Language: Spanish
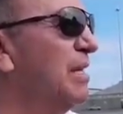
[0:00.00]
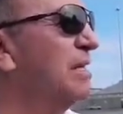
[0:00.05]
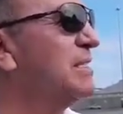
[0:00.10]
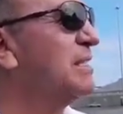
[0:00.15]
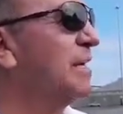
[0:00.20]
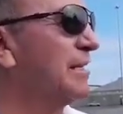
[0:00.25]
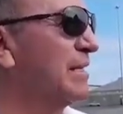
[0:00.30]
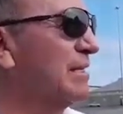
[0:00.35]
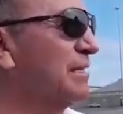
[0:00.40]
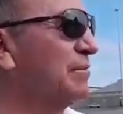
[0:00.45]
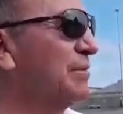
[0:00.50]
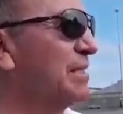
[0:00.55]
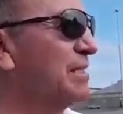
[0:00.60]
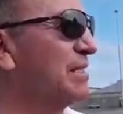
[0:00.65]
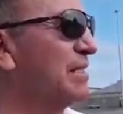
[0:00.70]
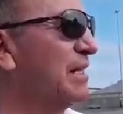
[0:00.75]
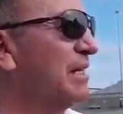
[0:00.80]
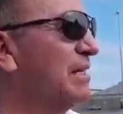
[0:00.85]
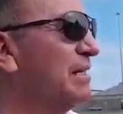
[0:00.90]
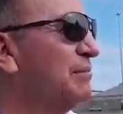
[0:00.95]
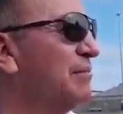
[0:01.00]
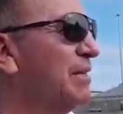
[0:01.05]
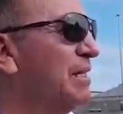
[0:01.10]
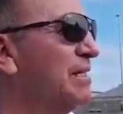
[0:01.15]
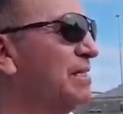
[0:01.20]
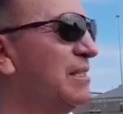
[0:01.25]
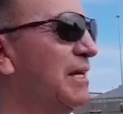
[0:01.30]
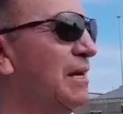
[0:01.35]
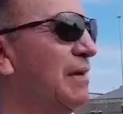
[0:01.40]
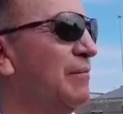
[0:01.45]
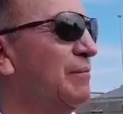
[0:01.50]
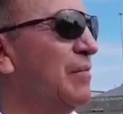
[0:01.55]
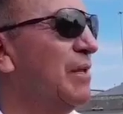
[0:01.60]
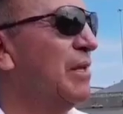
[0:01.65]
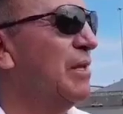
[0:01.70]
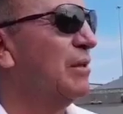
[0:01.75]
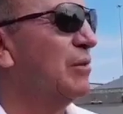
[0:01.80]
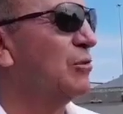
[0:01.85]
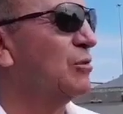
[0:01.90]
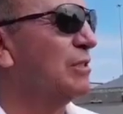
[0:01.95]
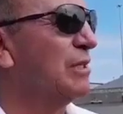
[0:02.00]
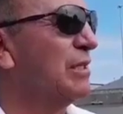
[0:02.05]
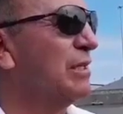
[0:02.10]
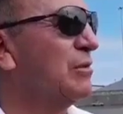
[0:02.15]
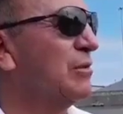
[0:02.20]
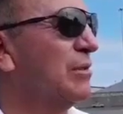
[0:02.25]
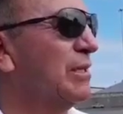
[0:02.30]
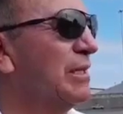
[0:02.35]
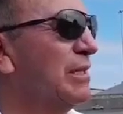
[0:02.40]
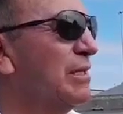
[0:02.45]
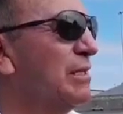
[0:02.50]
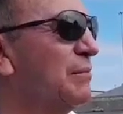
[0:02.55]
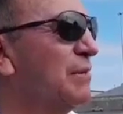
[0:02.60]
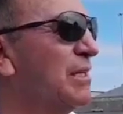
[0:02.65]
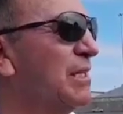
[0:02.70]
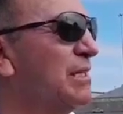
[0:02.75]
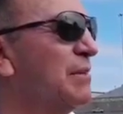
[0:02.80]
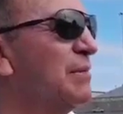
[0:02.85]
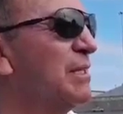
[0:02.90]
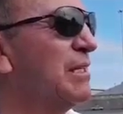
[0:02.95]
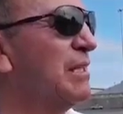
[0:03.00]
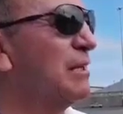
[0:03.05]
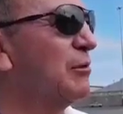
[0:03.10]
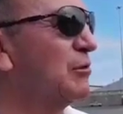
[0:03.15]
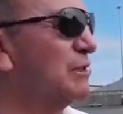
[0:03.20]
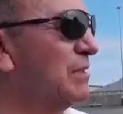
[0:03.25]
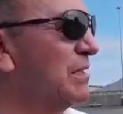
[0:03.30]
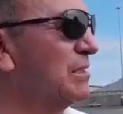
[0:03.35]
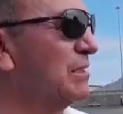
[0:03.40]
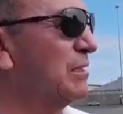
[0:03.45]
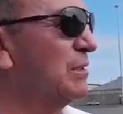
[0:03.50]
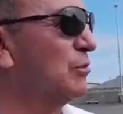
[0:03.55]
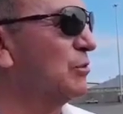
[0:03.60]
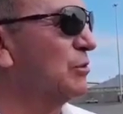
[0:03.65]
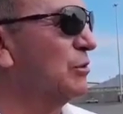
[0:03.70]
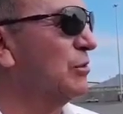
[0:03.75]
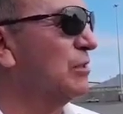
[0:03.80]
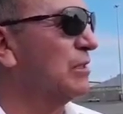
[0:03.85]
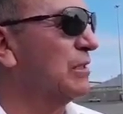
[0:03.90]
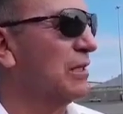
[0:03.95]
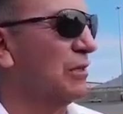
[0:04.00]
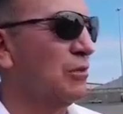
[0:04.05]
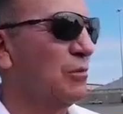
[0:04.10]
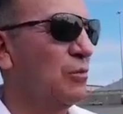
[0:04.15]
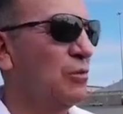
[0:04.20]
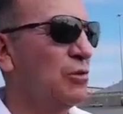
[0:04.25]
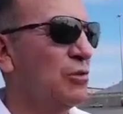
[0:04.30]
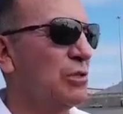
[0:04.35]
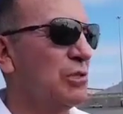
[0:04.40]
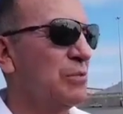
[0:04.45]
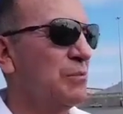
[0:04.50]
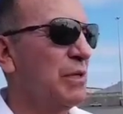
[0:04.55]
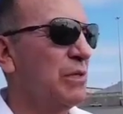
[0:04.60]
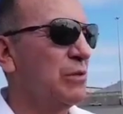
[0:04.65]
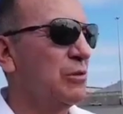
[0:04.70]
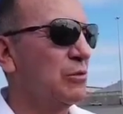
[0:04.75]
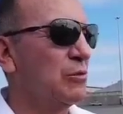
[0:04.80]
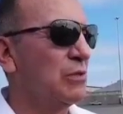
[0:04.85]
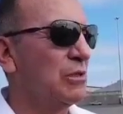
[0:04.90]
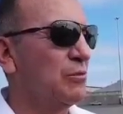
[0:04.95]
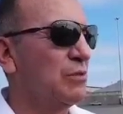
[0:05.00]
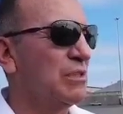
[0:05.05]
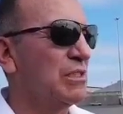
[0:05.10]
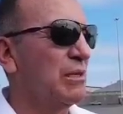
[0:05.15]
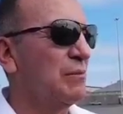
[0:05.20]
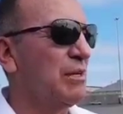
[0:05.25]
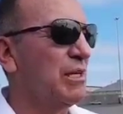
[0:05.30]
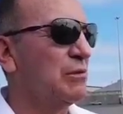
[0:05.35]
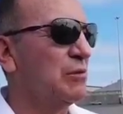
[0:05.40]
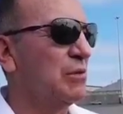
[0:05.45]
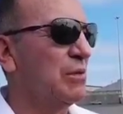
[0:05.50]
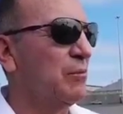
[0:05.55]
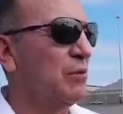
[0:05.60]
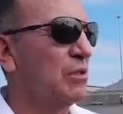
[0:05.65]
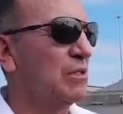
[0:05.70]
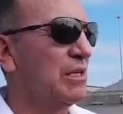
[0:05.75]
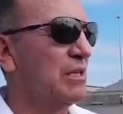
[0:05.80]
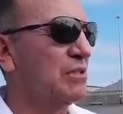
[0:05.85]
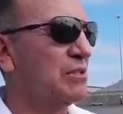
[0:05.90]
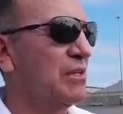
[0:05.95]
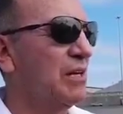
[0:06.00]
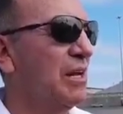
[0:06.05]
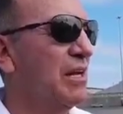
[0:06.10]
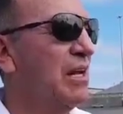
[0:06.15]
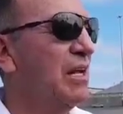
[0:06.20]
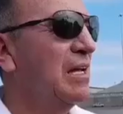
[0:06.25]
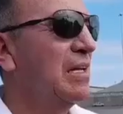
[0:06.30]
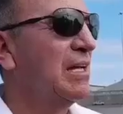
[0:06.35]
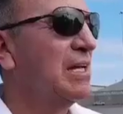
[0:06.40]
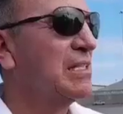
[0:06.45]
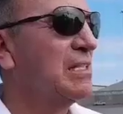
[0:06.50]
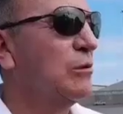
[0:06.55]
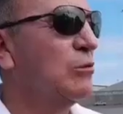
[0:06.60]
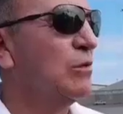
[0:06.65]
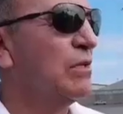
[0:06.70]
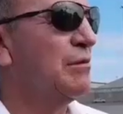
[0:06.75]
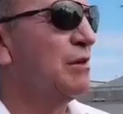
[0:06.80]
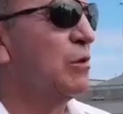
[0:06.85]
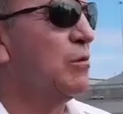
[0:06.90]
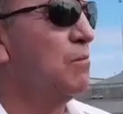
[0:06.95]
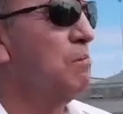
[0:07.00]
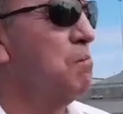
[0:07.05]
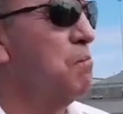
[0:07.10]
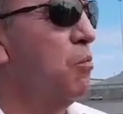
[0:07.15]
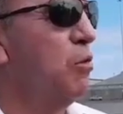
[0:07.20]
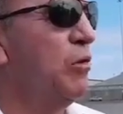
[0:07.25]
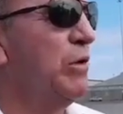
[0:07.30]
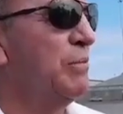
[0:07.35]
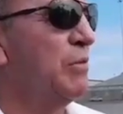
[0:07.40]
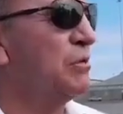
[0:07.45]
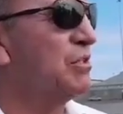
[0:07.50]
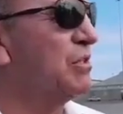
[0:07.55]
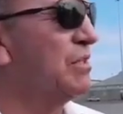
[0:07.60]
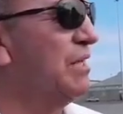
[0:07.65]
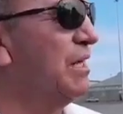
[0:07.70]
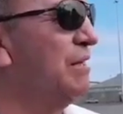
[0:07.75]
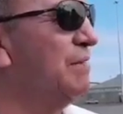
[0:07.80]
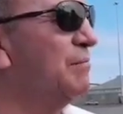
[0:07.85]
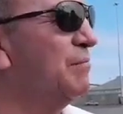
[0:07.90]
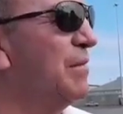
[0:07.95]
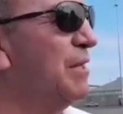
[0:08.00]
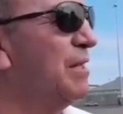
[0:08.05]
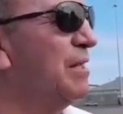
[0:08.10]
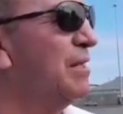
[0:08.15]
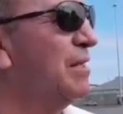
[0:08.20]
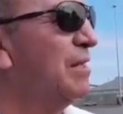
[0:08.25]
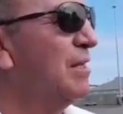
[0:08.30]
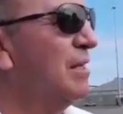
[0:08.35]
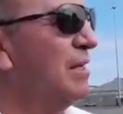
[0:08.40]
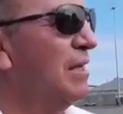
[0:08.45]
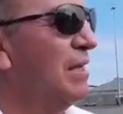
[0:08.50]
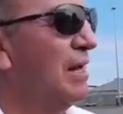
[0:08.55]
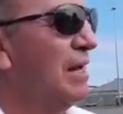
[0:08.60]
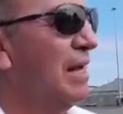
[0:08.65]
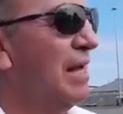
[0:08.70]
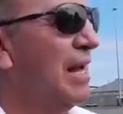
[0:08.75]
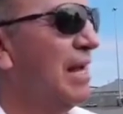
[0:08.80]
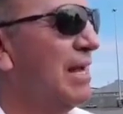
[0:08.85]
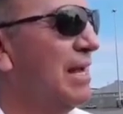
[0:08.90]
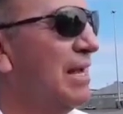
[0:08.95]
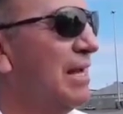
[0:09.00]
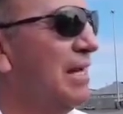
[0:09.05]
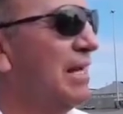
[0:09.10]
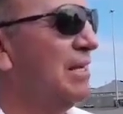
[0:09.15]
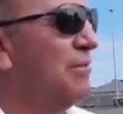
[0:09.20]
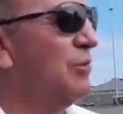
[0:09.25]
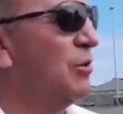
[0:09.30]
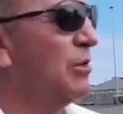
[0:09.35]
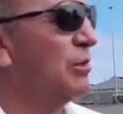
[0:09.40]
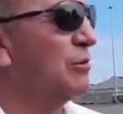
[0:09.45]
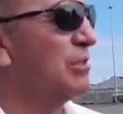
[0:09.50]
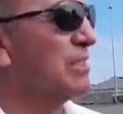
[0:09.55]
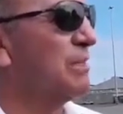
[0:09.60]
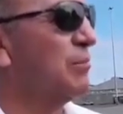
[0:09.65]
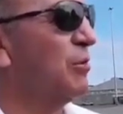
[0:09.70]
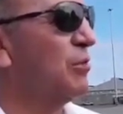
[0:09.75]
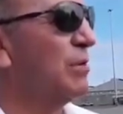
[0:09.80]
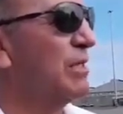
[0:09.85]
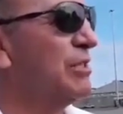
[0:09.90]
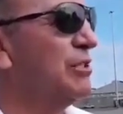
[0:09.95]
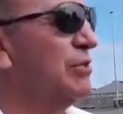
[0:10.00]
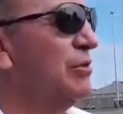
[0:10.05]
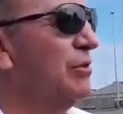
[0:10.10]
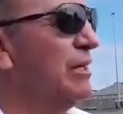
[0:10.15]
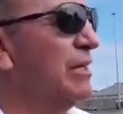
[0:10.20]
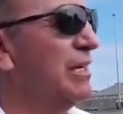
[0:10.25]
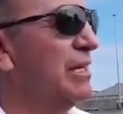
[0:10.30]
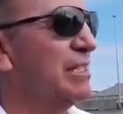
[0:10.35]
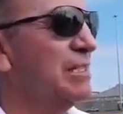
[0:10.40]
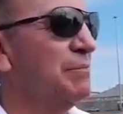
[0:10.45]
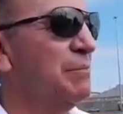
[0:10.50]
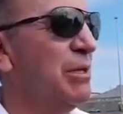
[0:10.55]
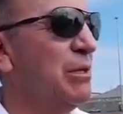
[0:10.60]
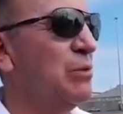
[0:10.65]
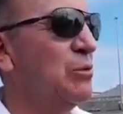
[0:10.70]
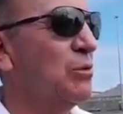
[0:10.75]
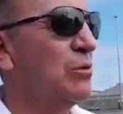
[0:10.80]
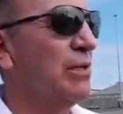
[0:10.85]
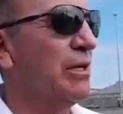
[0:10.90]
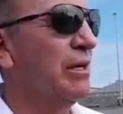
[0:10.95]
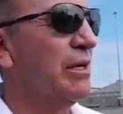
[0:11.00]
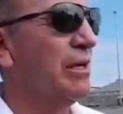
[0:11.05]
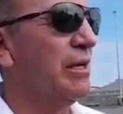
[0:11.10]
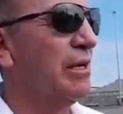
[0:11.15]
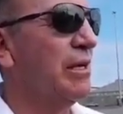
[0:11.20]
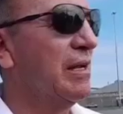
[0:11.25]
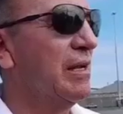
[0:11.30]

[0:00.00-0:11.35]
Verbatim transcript: Es la gran diferencia. La diferencia, considero que independientemente de nuestras instituciones, que con mucho respeto, nuestras de nuestra Policía Nacional, que hacen un trabajo muy profesional, el ánimo de nuestra población, el espíritu que